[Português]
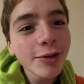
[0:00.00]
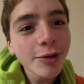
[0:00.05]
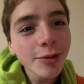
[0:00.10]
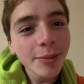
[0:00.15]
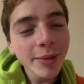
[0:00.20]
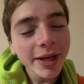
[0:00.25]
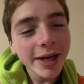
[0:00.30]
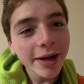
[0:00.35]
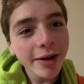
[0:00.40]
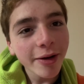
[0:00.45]
Vou
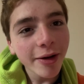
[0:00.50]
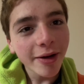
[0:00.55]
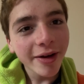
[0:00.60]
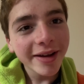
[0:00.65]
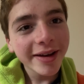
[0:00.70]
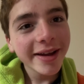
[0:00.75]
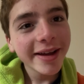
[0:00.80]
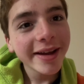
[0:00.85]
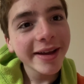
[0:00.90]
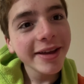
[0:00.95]
dormir
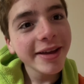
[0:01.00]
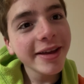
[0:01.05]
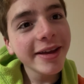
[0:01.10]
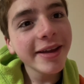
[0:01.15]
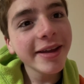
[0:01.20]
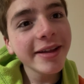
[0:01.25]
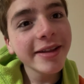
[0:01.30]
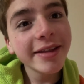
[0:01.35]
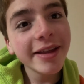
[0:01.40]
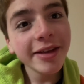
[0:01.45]
agora
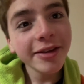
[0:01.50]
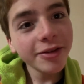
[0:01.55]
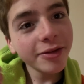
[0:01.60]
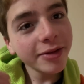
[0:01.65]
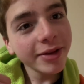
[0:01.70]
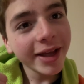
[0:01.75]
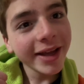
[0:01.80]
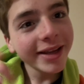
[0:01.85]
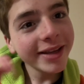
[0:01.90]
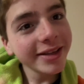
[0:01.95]
e
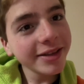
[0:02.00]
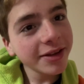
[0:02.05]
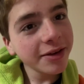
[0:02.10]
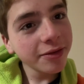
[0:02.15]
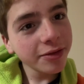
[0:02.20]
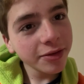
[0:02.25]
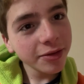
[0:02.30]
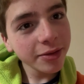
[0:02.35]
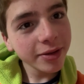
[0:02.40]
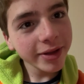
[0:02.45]
deixem um like e
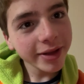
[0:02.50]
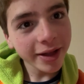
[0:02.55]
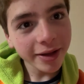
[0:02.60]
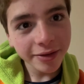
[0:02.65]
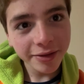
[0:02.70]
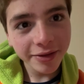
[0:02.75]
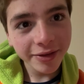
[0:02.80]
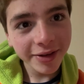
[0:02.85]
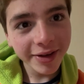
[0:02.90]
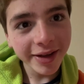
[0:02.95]
inscrevam-se no
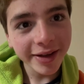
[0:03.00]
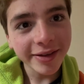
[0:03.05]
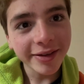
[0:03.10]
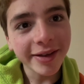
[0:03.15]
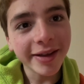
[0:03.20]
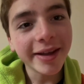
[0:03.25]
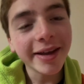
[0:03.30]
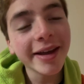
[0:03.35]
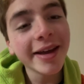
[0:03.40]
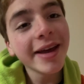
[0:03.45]
canal, não se
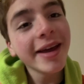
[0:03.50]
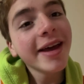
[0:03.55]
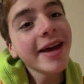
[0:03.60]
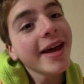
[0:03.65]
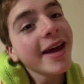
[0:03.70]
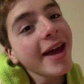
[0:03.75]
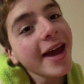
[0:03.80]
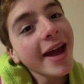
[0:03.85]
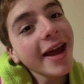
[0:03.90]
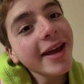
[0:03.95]
esqueçam.
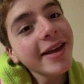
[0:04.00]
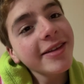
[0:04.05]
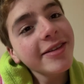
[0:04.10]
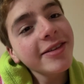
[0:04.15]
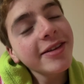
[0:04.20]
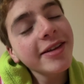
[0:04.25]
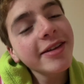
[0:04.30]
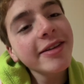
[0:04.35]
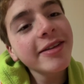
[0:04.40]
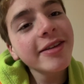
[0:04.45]
É
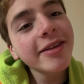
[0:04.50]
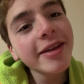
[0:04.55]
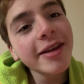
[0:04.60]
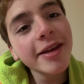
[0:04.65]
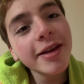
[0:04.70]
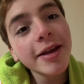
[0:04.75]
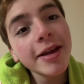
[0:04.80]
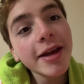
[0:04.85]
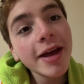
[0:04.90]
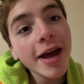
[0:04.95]
isso,
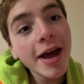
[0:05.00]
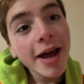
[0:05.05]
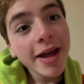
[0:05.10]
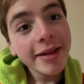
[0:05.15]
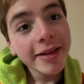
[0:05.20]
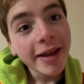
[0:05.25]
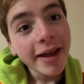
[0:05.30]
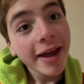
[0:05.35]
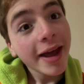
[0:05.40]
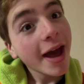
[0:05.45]
gente.
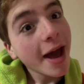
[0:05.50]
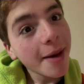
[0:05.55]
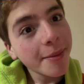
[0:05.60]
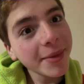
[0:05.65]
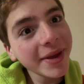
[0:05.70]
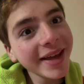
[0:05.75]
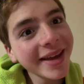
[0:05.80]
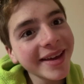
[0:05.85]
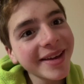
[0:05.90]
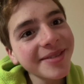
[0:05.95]
Até
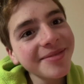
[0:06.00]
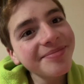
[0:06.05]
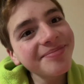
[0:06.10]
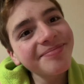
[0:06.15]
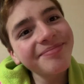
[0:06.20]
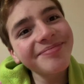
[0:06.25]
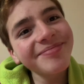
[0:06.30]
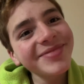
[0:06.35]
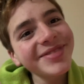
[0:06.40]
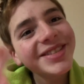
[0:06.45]

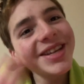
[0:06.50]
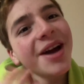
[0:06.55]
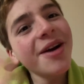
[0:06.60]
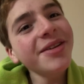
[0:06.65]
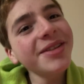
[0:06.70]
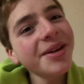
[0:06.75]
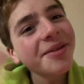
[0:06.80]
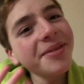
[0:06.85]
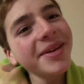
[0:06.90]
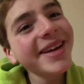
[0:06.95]
amanhã.
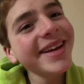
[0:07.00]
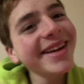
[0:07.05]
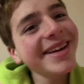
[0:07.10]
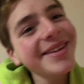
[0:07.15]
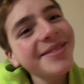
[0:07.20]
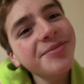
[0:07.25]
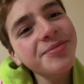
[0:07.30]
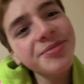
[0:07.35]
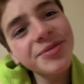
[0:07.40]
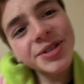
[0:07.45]
Tchau, até
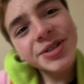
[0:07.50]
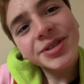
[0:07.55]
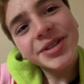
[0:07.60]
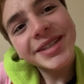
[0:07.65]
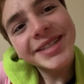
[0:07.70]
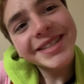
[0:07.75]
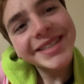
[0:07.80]
amanhã. Boa